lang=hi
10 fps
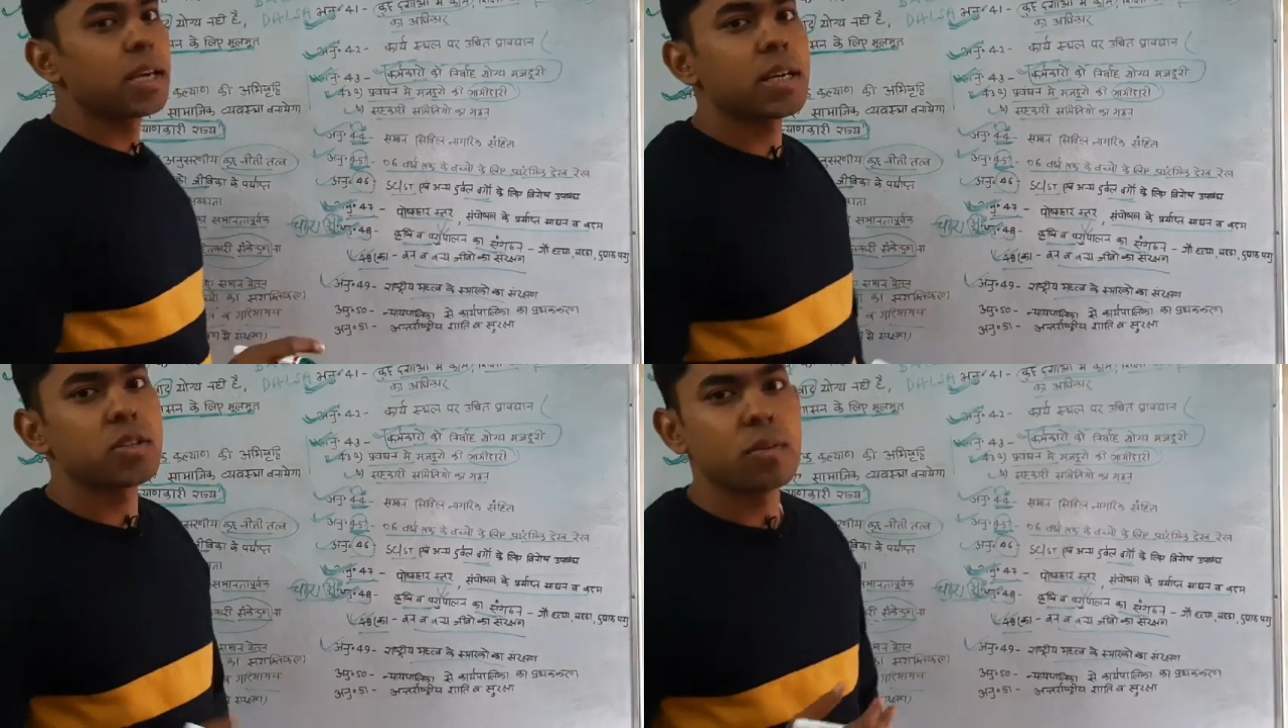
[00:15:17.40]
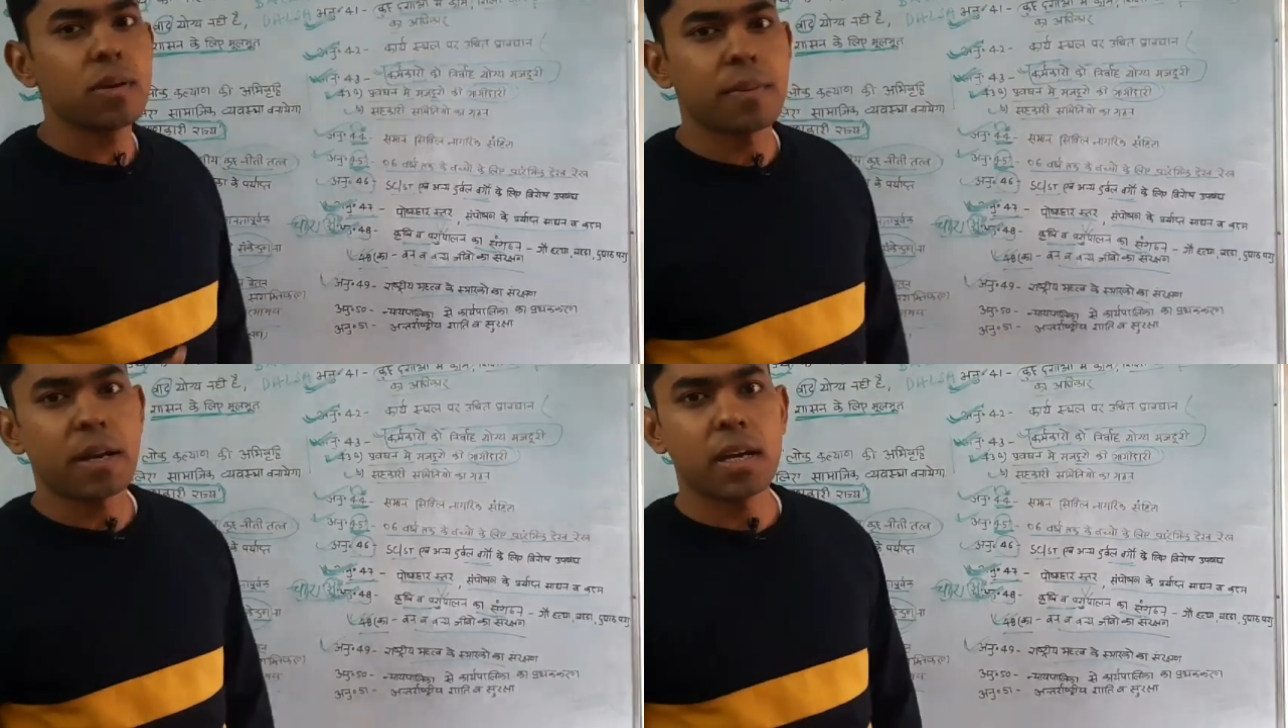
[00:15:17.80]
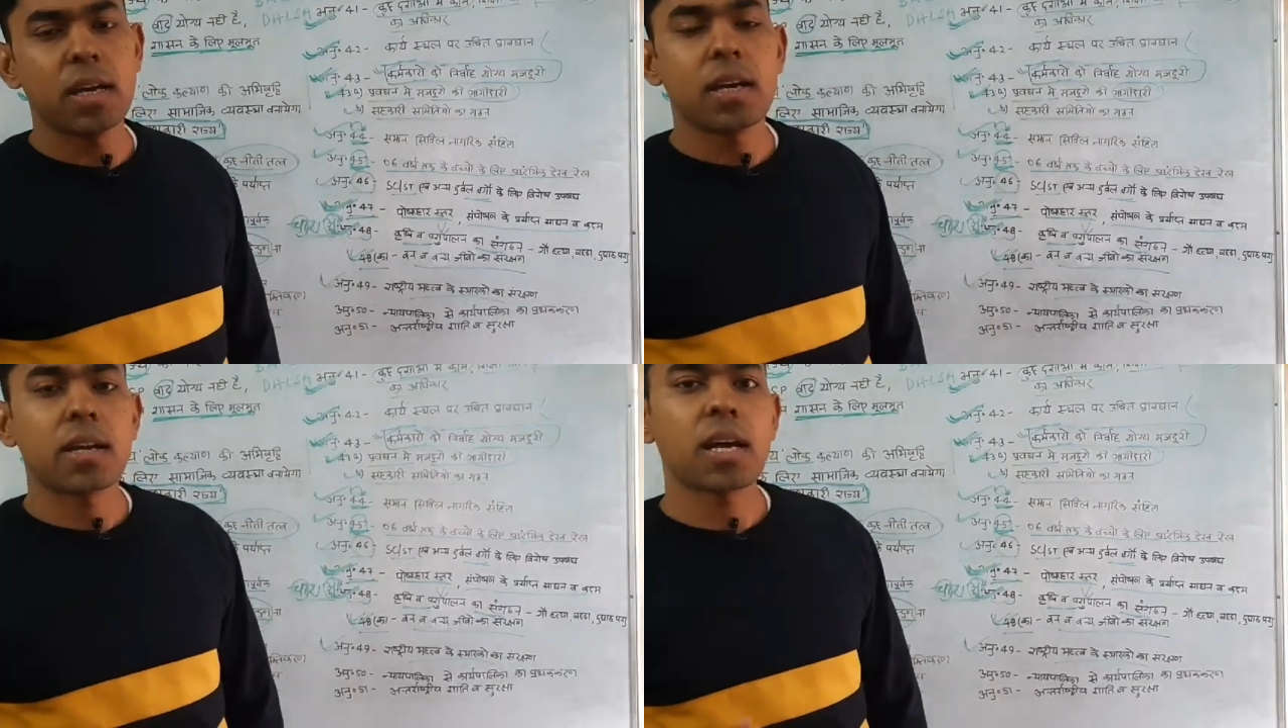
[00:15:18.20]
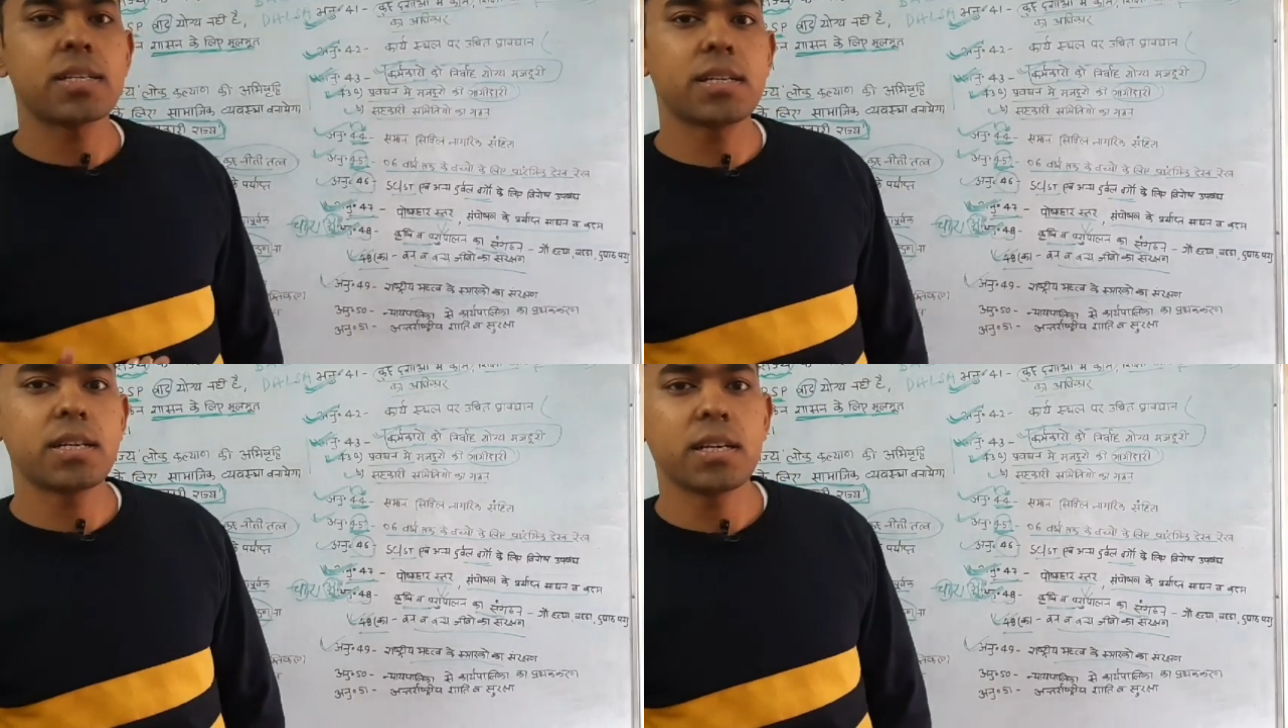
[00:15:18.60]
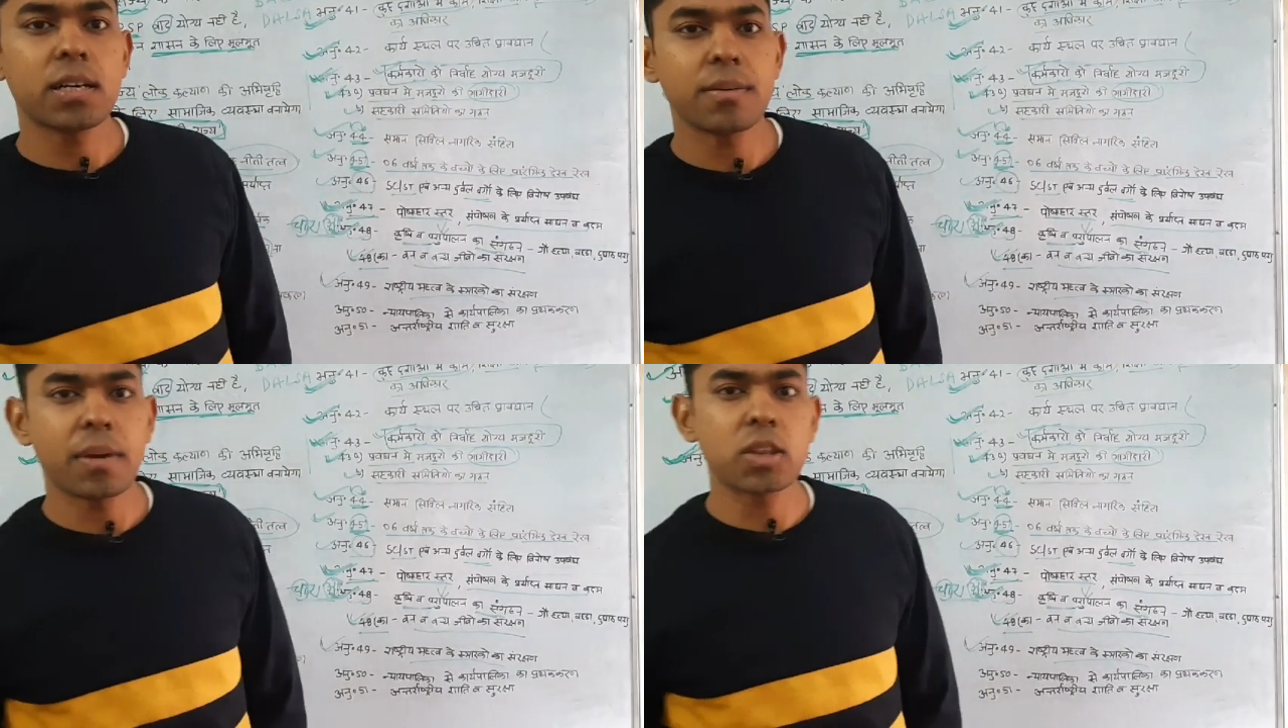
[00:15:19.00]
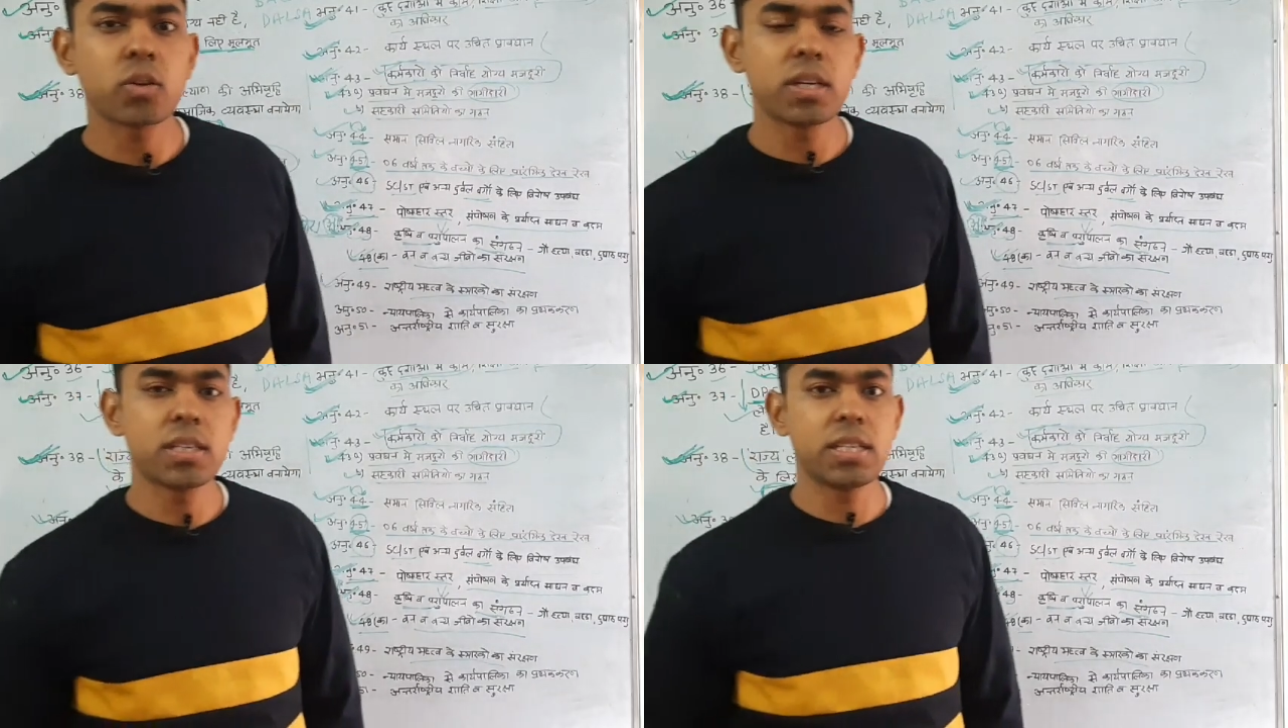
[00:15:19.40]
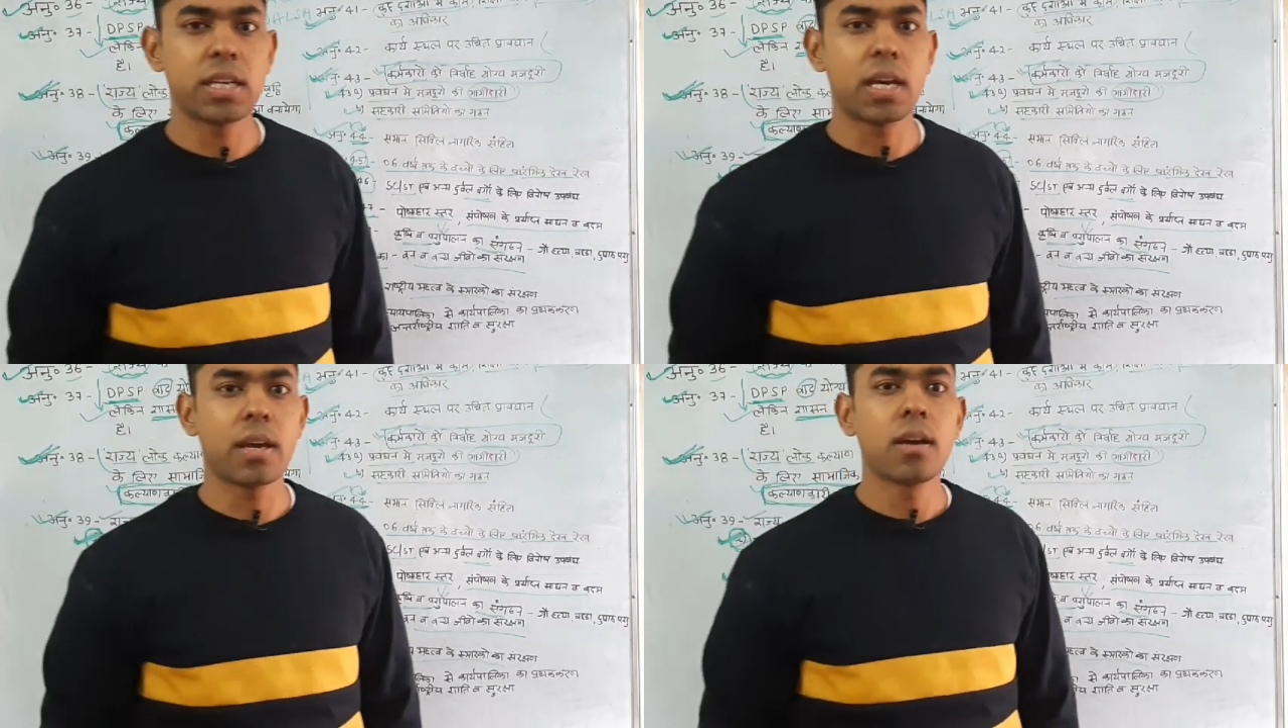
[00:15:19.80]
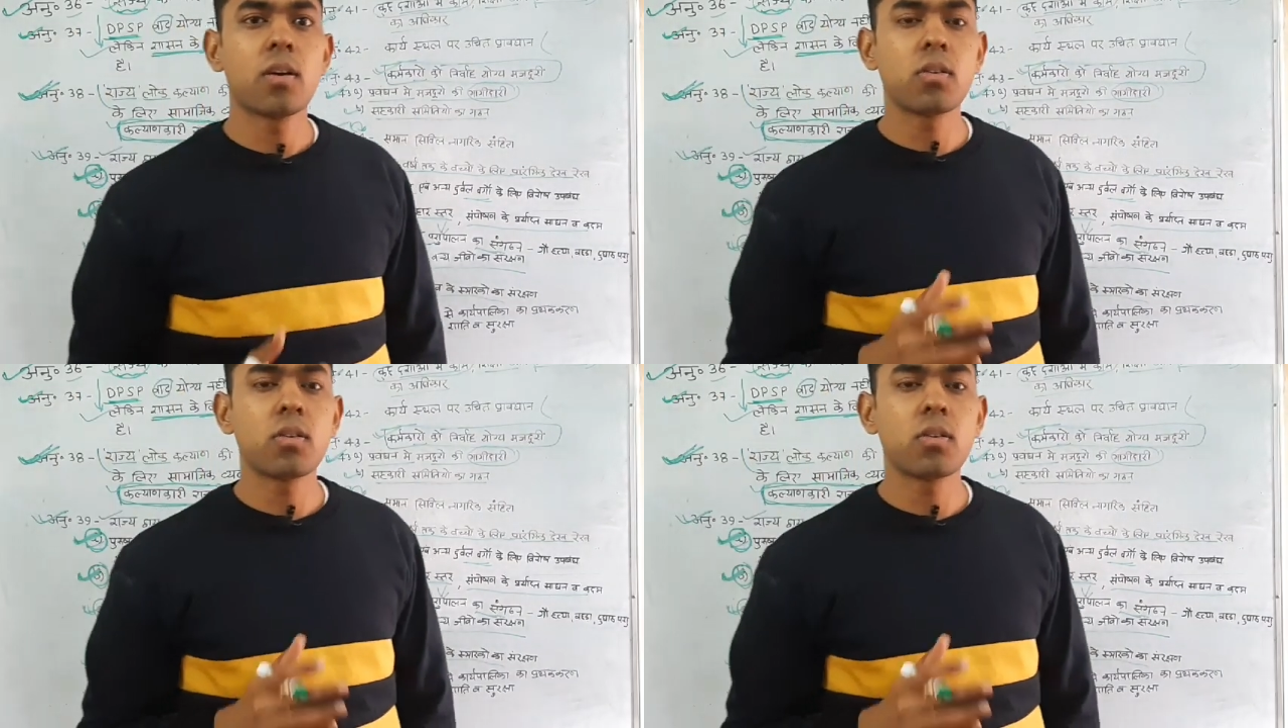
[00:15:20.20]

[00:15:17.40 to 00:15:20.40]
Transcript: कि जो भी हमारे राष्ट्रीय महत्व की चीज़ें हैं